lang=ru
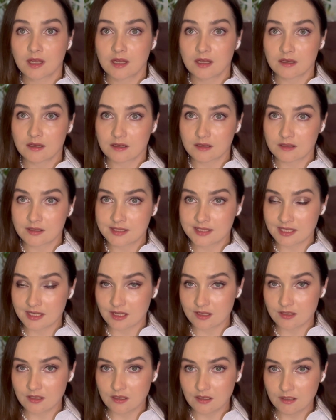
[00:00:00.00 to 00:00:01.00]
а,
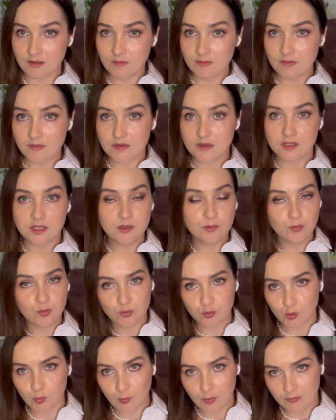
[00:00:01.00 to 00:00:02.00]
средние. Не
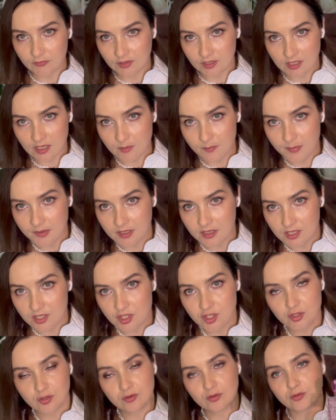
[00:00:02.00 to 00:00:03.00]
буду повторять пока
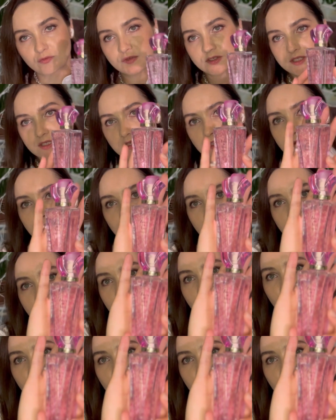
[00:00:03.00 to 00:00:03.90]
что, но в целом я могу